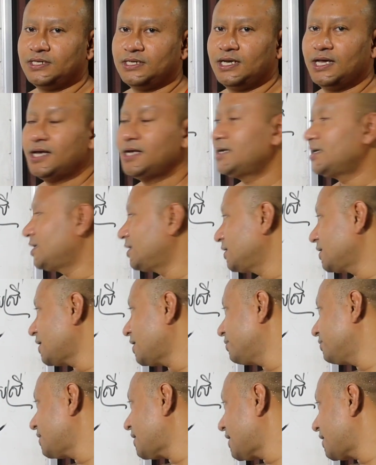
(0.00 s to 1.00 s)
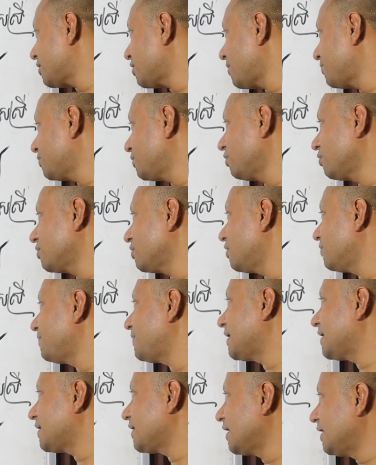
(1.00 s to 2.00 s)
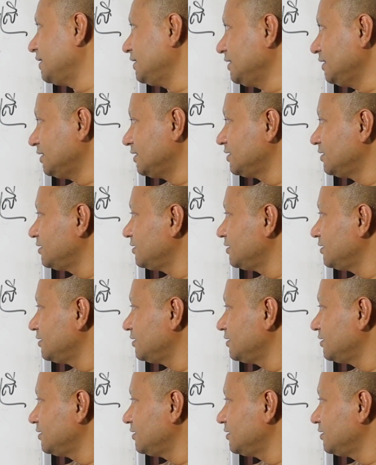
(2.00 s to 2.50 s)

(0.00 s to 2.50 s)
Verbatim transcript: ấy nè, nàng hào thà cọp tóc con pan đầy